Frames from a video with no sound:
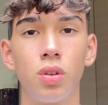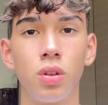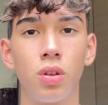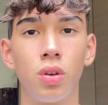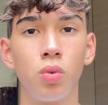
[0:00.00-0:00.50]

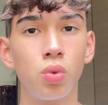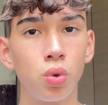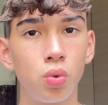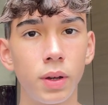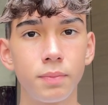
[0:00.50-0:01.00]

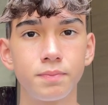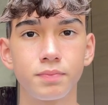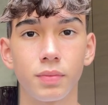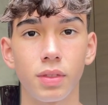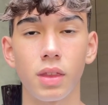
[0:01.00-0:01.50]
4-3-1-2 eh,
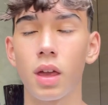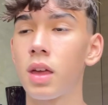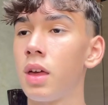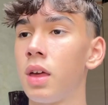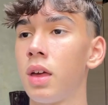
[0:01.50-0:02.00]

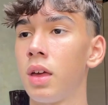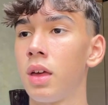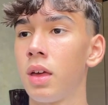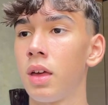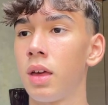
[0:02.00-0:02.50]

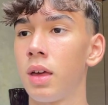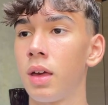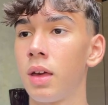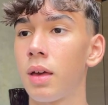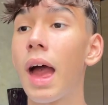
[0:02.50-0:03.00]

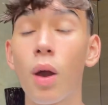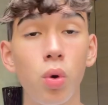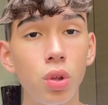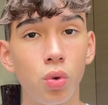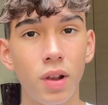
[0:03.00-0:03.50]
eh, è
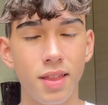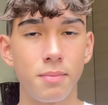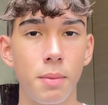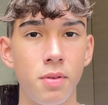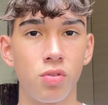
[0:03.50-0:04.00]
quello di cui la
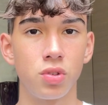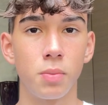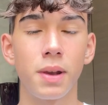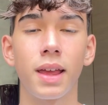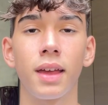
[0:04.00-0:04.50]
stampa ha bisogno
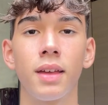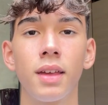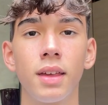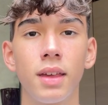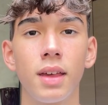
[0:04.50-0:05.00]
perché
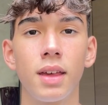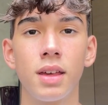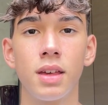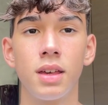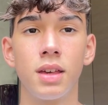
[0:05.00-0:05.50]

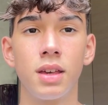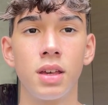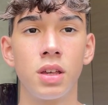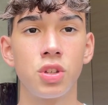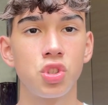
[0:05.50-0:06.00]

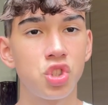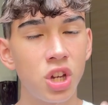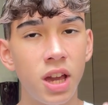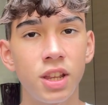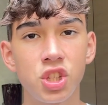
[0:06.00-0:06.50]
eh,
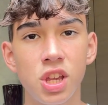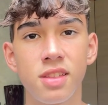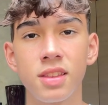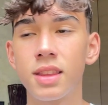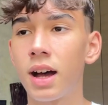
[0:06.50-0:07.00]
c'è
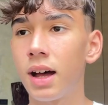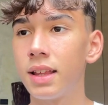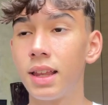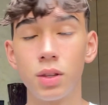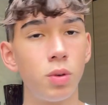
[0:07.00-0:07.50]
necessità
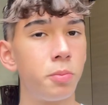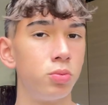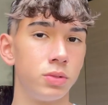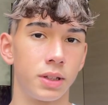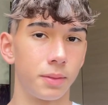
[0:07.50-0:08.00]
delle due
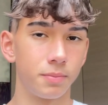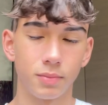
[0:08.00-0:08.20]
punte.